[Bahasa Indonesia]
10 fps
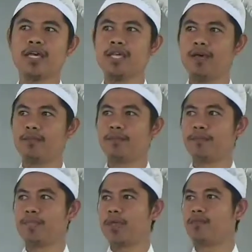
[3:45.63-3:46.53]
azab
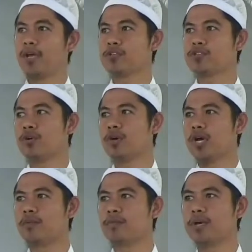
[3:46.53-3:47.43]

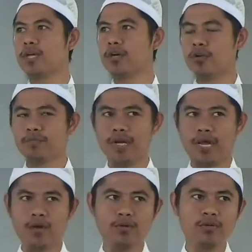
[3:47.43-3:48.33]
masukkan pengikut
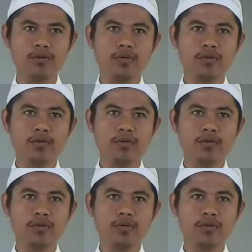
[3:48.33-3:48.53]
Firaun